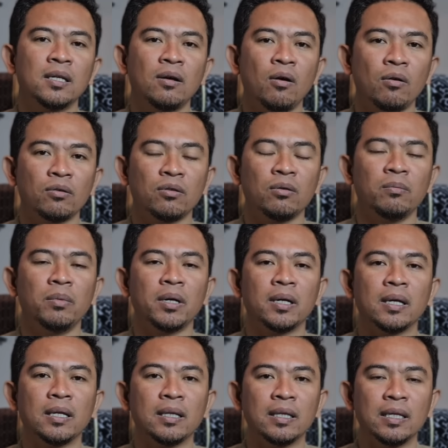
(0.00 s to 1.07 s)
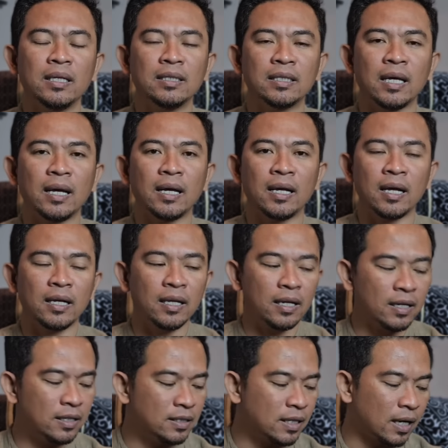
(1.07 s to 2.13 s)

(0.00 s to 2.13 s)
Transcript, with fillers: Oktober nanti saya akan hadir di